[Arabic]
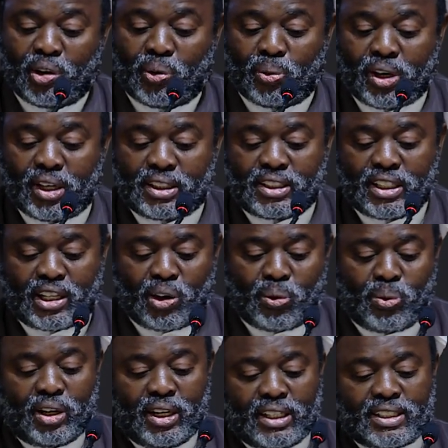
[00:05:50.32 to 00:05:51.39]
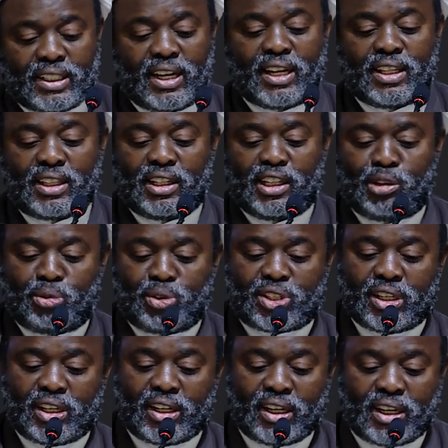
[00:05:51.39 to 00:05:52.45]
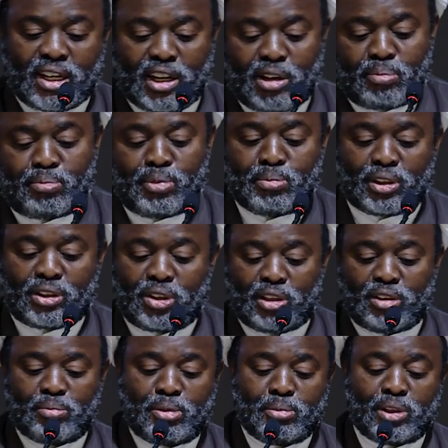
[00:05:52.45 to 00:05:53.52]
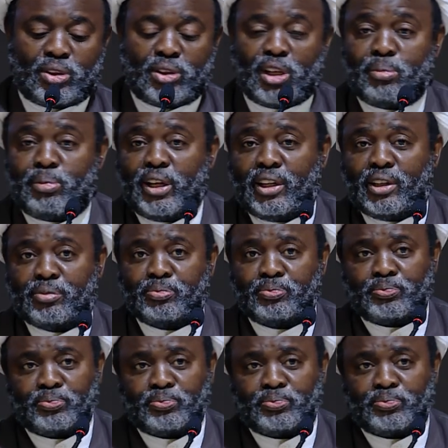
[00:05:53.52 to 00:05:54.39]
وقد تكونت هذه المشاركة بمطلبين